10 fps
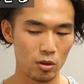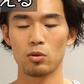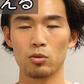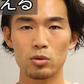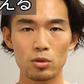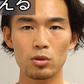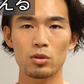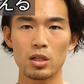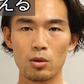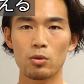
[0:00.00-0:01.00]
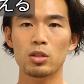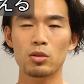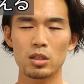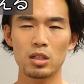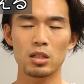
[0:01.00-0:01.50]
と運動量が多い
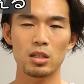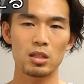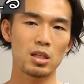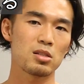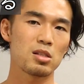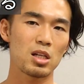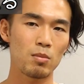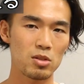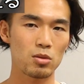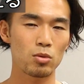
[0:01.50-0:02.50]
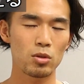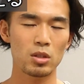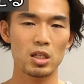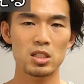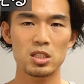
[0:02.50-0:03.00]
時に炭水化物を取るよ
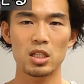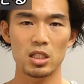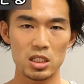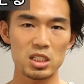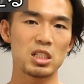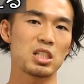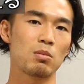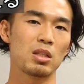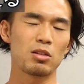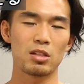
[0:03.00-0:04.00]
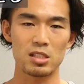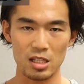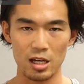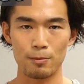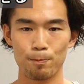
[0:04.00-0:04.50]
うな感じで意識してみてくだ
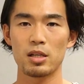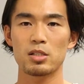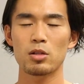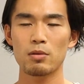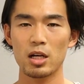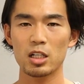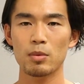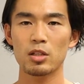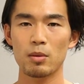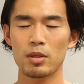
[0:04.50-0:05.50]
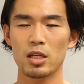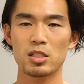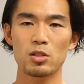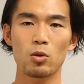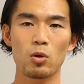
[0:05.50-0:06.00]
さい。えー、それでは白米食べて
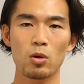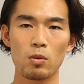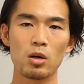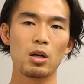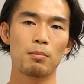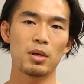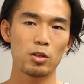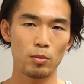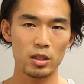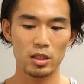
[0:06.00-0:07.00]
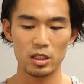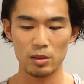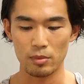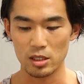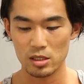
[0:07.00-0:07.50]
痩せる方法をまとめてい
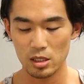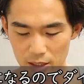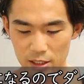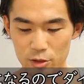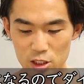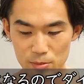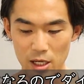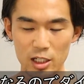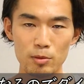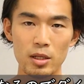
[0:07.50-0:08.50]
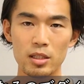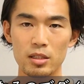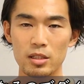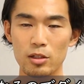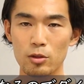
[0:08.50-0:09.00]
きます。えー、1つ目、白
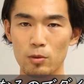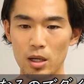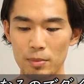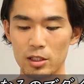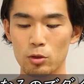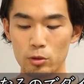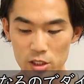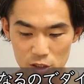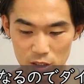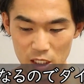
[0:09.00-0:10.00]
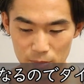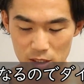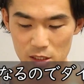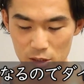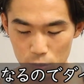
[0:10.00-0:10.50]
米っていうのは、ま糖質になり
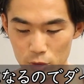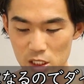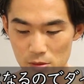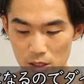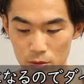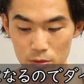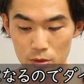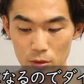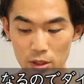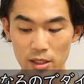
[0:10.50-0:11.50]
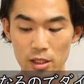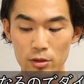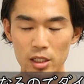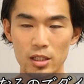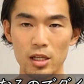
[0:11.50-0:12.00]
ます。で、糖質は運動の
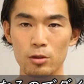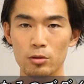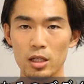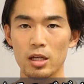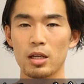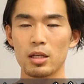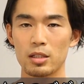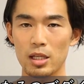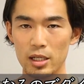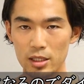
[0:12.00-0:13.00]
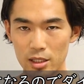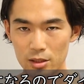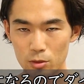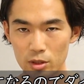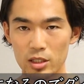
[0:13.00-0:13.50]
エネルギーになるので、
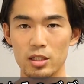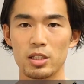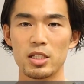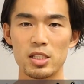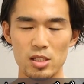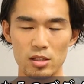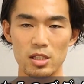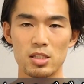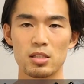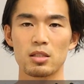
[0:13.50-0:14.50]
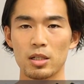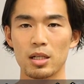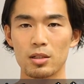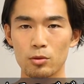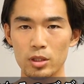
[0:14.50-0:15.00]
ダイエットに必須です。まあ、
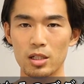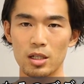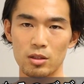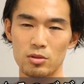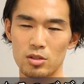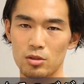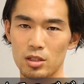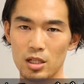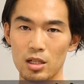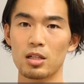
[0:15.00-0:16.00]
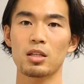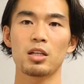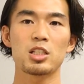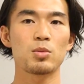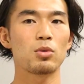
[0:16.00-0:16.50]
かっこいい体を作りながら
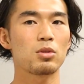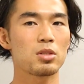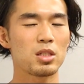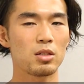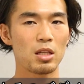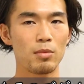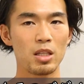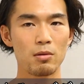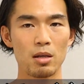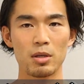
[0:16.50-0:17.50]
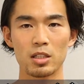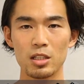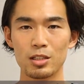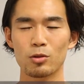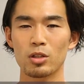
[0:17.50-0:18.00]
体脂肪を落といくためには、まあ、
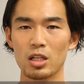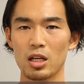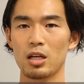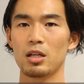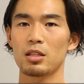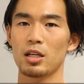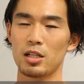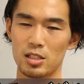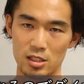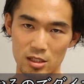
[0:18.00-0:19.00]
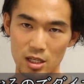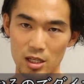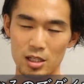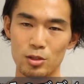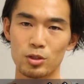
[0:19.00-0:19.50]
筋トレが大切
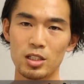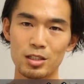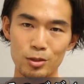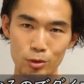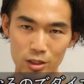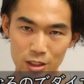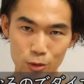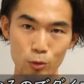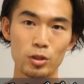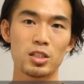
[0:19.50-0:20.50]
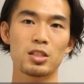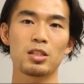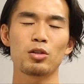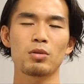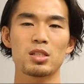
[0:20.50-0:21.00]
で、その筋トレに糖質っ
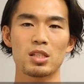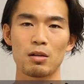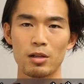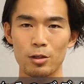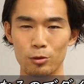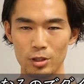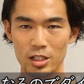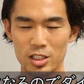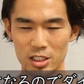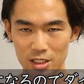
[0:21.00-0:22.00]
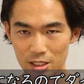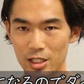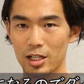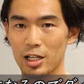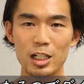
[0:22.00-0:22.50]
ていうのは使われるので、しっ
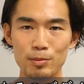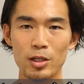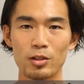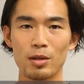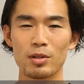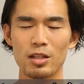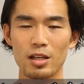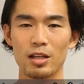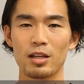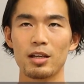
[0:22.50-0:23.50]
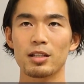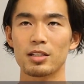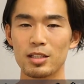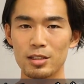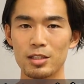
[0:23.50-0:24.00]
かり白米を食べて、
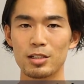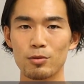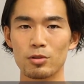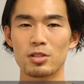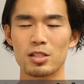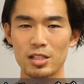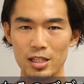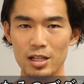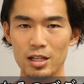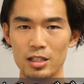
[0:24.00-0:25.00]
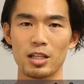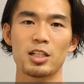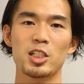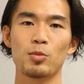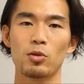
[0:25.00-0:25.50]
筋肉をつけながら
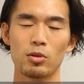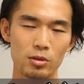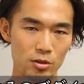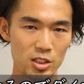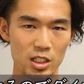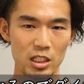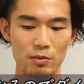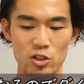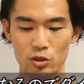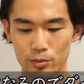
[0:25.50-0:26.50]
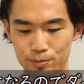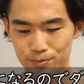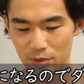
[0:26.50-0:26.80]
体脂肪を落としていきましょう。